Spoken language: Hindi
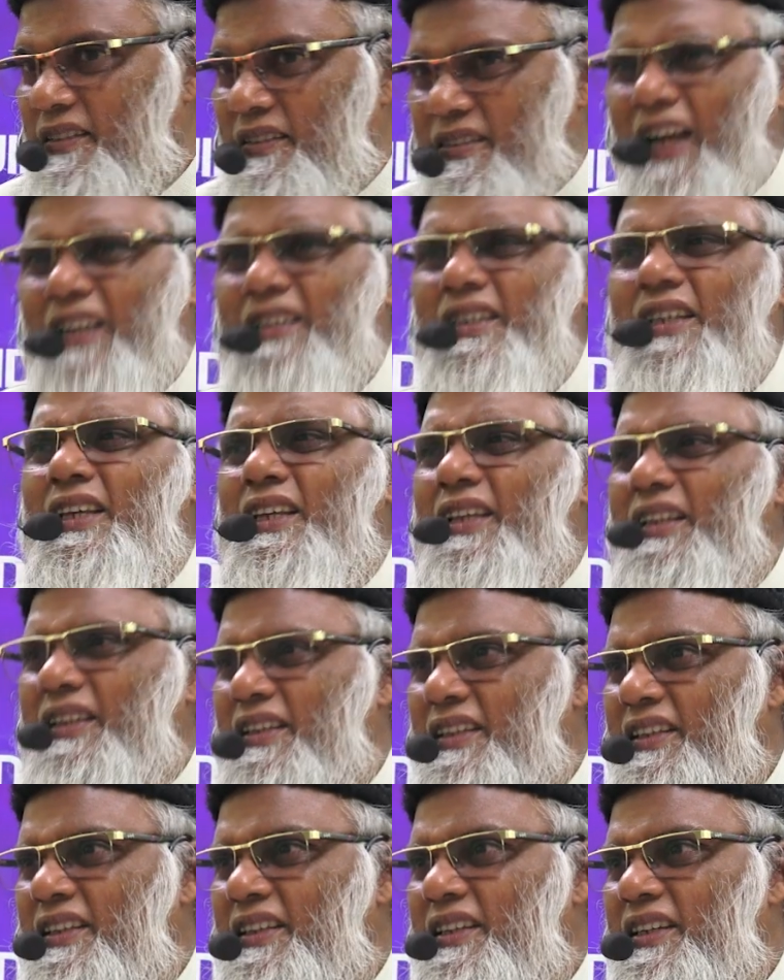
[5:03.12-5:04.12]
सादगी
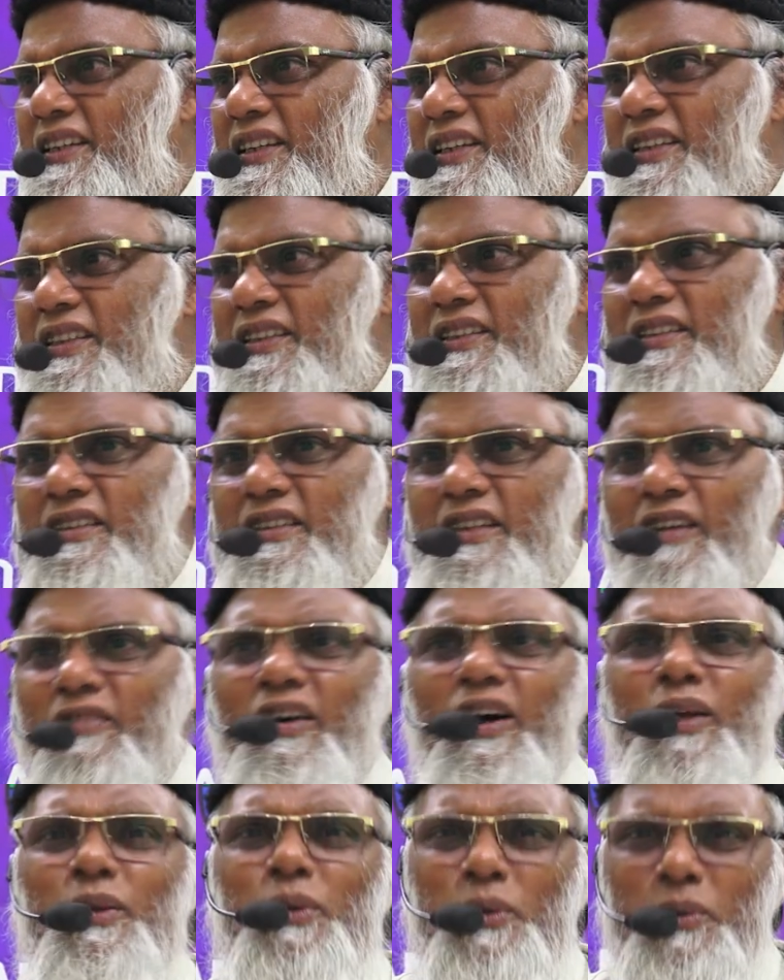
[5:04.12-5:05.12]

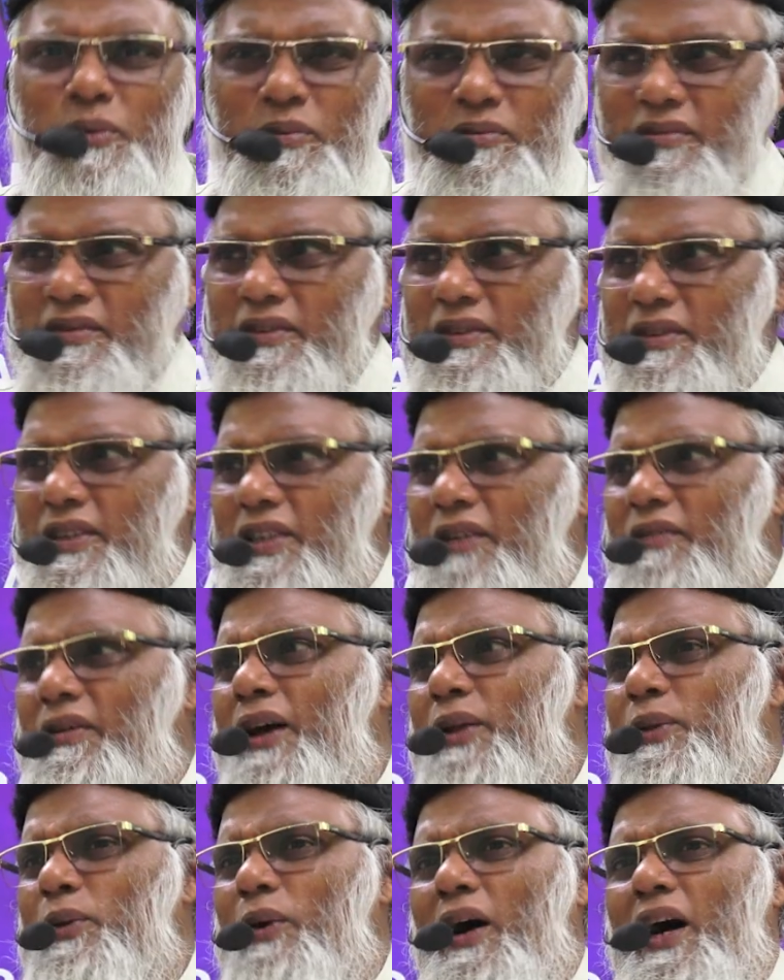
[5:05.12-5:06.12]
तवाज़
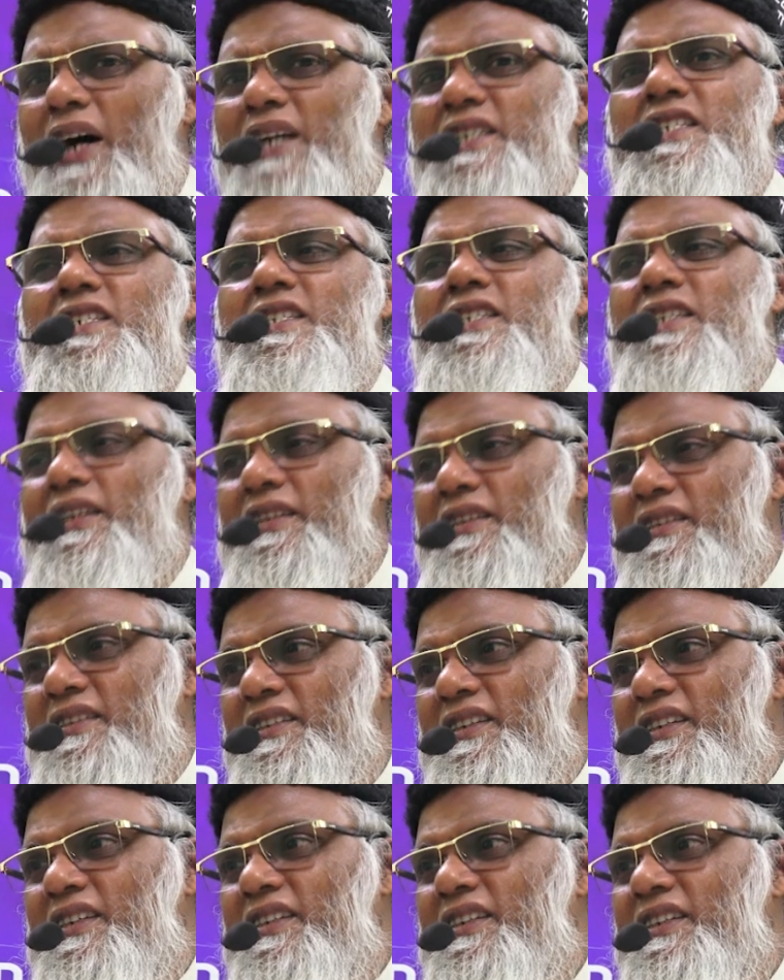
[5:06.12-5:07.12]
तवाज़ आजिज़ी
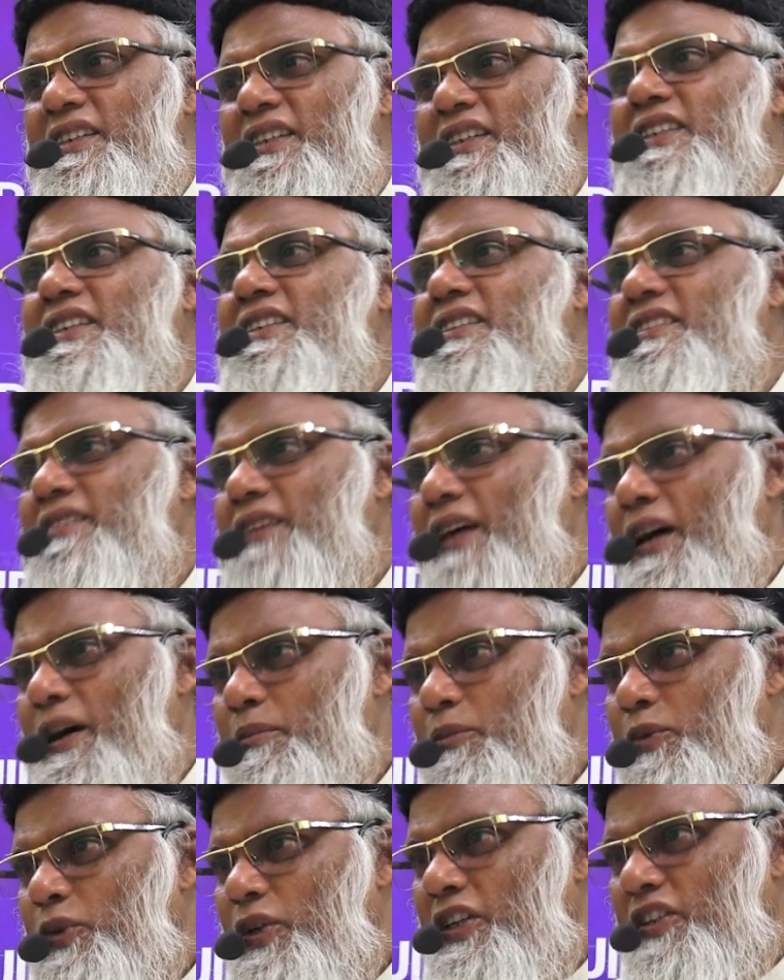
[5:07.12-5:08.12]
इनके सा
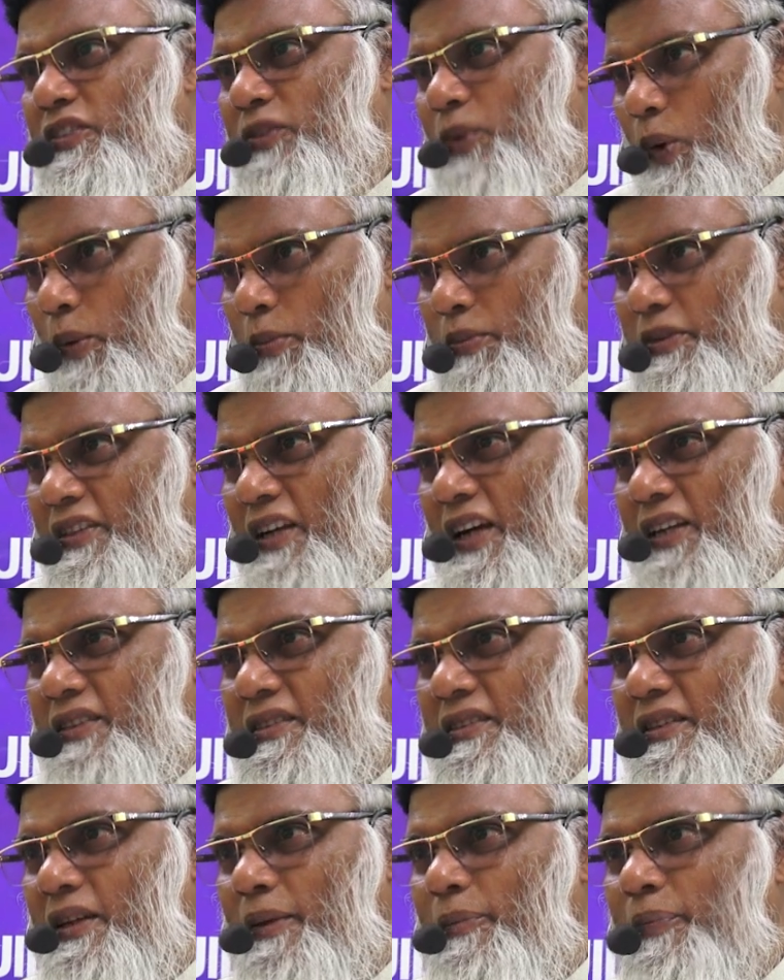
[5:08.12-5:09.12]
मिजाज
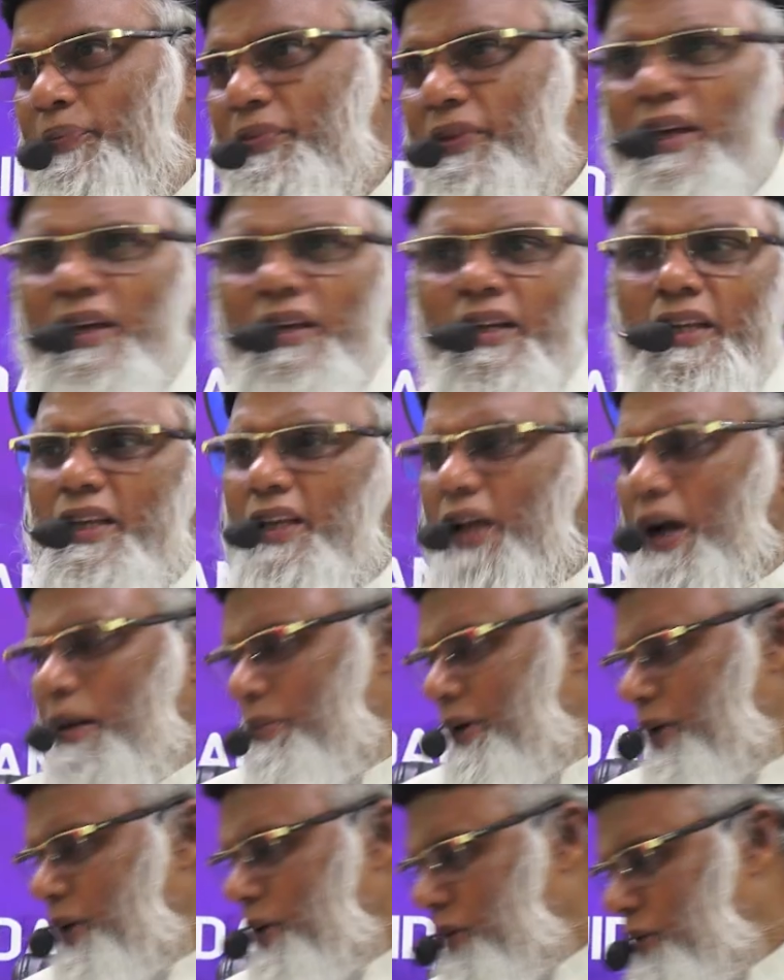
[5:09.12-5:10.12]
नहीं यहाँ
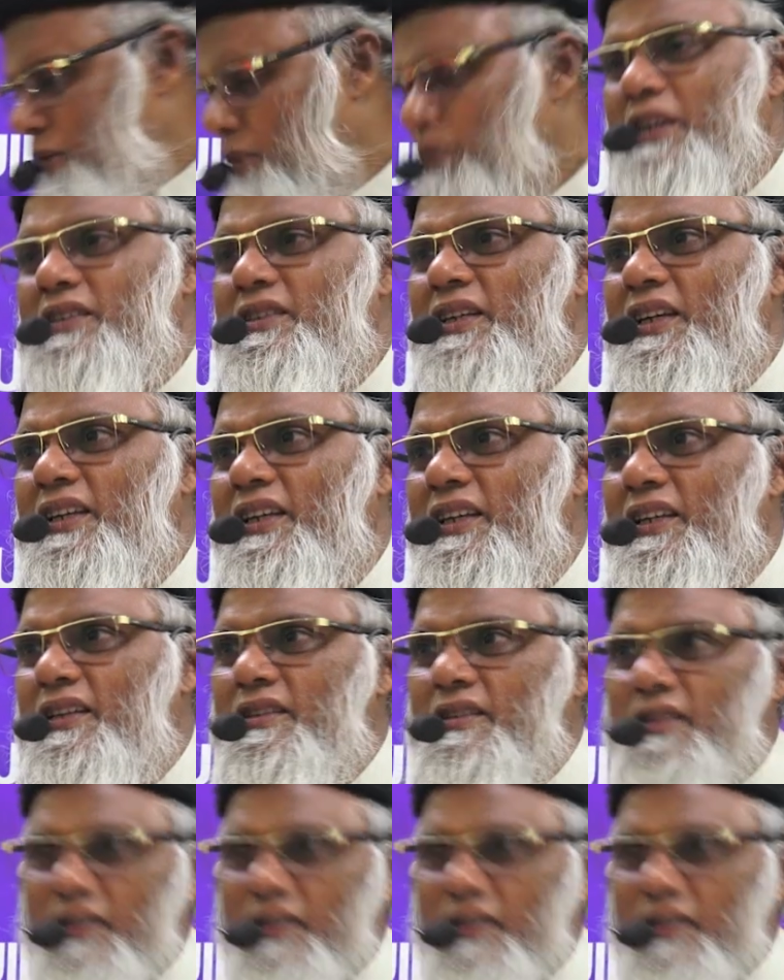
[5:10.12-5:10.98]
बैठोगे तो बैठ जाएंगे